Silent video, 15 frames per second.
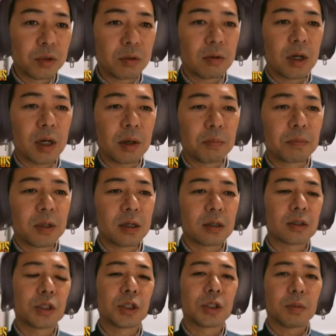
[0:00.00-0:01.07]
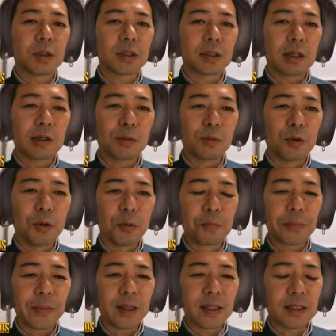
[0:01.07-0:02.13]
りを発揮してますけれども、
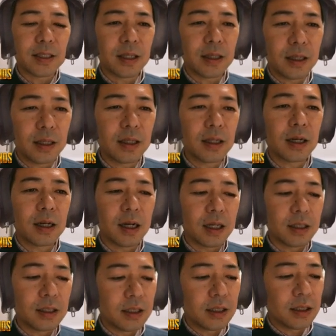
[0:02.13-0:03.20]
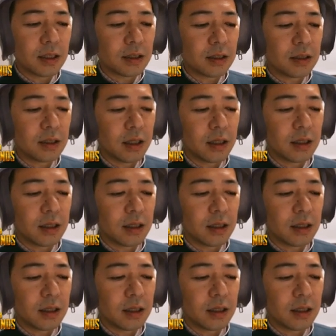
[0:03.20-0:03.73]
残念ながらにいです。